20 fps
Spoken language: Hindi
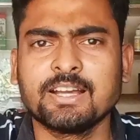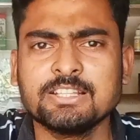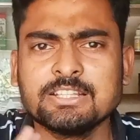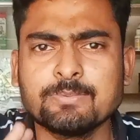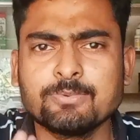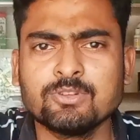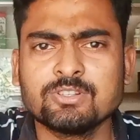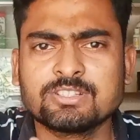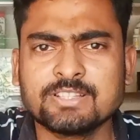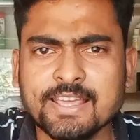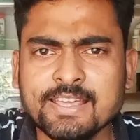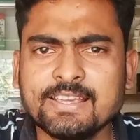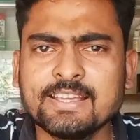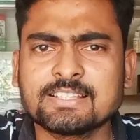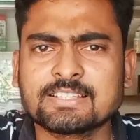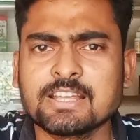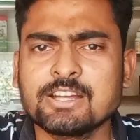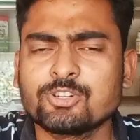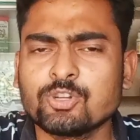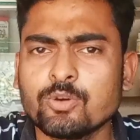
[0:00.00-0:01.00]
देखा जी सही
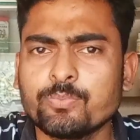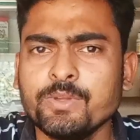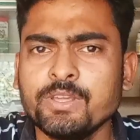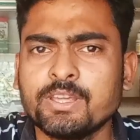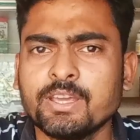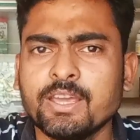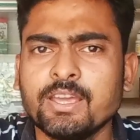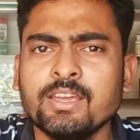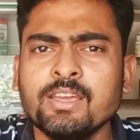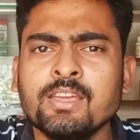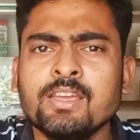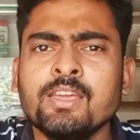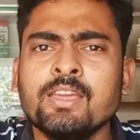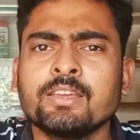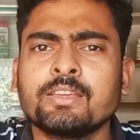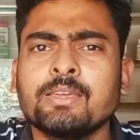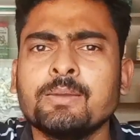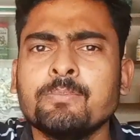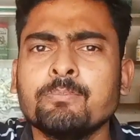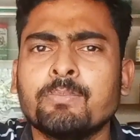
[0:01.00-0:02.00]
के टॉपिक है
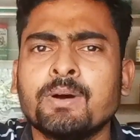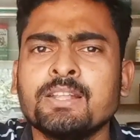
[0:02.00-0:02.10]
कि